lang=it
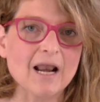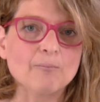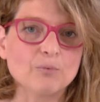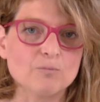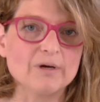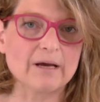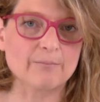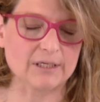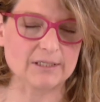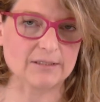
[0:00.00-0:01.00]
la pubblica
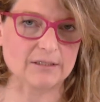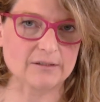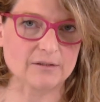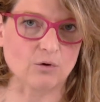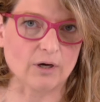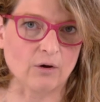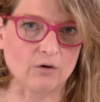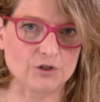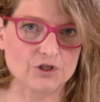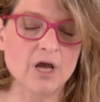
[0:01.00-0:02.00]
amministrazione
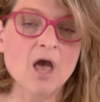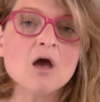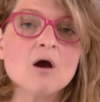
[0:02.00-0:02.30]
oggi.